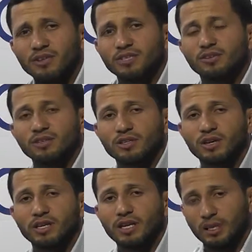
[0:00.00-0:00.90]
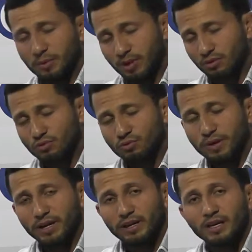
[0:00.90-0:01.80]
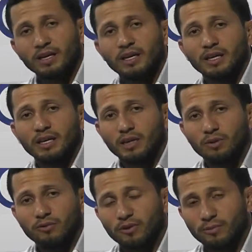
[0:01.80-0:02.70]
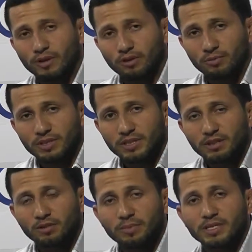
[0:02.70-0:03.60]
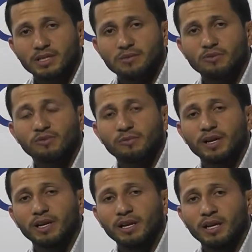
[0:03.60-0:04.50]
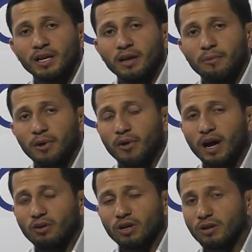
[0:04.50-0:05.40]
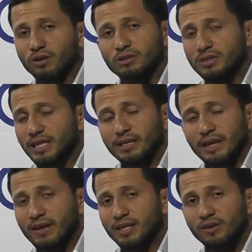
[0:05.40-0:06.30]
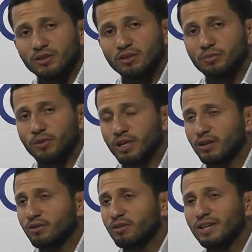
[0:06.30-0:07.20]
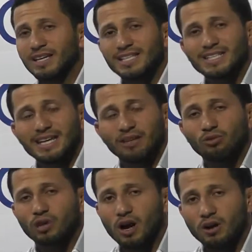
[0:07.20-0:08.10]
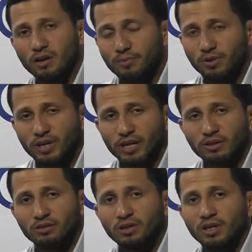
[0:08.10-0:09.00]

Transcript: haciendo el señor allí, lamento su pérdida y de igual forma le doy mi sentido pésame a su familia, pero es algo que no, ni estaba establecido en proyecto, ni se ha tocado en el proyecto,